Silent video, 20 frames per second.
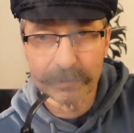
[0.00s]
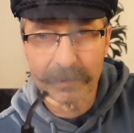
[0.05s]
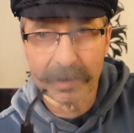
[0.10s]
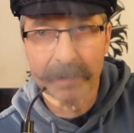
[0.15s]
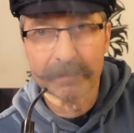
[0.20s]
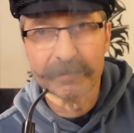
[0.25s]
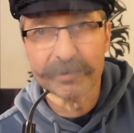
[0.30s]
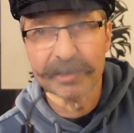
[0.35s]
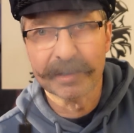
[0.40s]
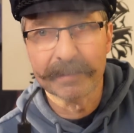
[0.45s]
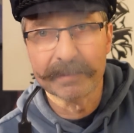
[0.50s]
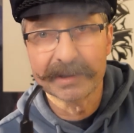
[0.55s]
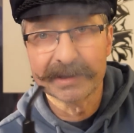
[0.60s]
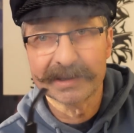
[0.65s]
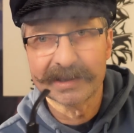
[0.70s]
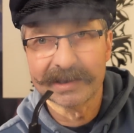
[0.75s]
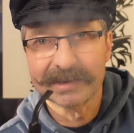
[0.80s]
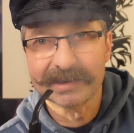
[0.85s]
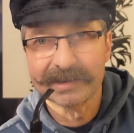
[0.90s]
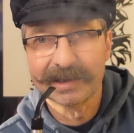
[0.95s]
Hab schon ein
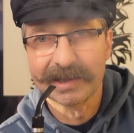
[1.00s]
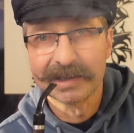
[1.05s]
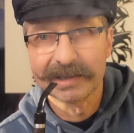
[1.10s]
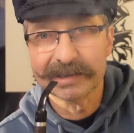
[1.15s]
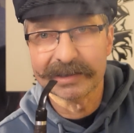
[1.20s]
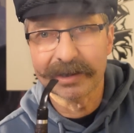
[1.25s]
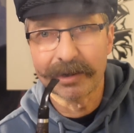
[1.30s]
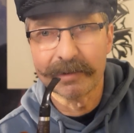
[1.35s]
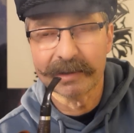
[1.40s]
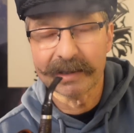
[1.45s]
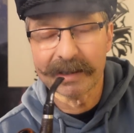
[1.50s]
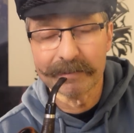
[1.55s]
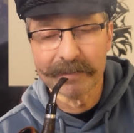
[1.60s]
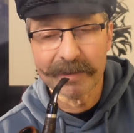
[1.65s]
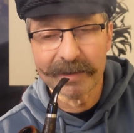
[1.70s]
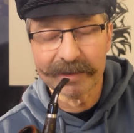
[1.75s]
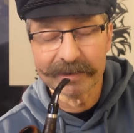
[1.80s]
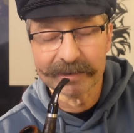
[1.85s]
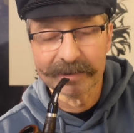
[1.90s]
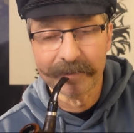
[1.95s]
bisschen sauber
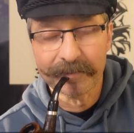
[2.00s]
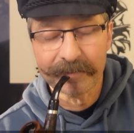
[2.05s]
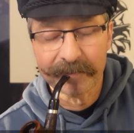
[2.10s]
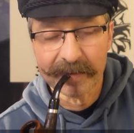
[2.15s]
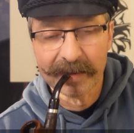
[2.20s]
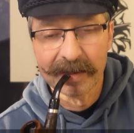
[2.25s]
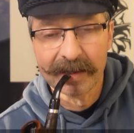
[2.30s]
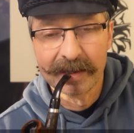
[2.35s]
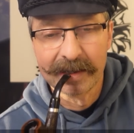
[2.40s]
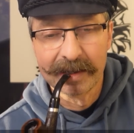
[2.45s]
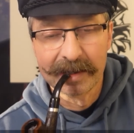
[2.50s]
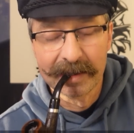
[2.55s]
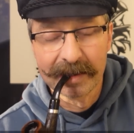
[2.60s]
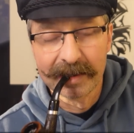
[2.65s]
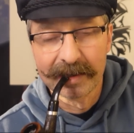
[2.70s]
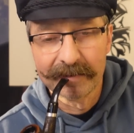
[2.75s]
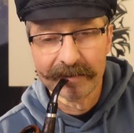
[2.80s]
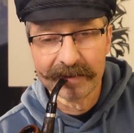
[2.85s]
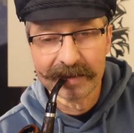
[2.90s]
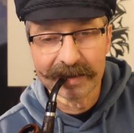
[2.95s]
gemacht.
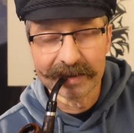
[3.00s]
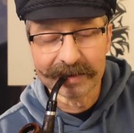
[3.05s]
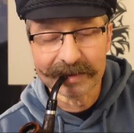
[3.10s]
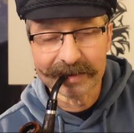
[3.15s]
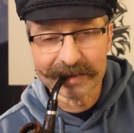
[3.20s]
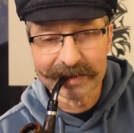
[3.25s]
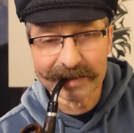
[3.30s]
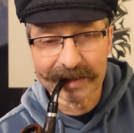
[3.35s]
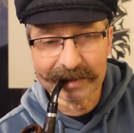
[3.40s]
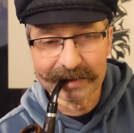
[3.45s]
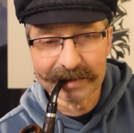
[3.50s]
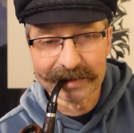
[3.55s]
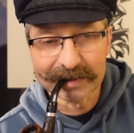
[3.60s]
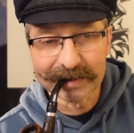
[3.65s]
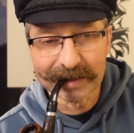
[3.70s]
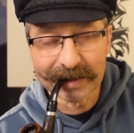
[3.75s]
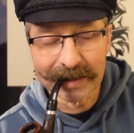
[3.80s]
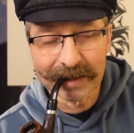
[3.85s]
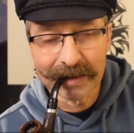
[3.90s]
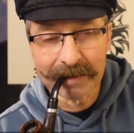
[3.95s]
Wieder interessante
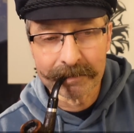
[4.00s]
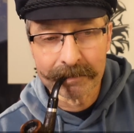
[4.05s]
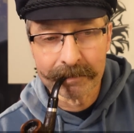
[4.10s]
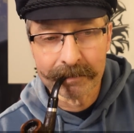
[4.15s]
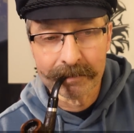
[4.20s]
Sache.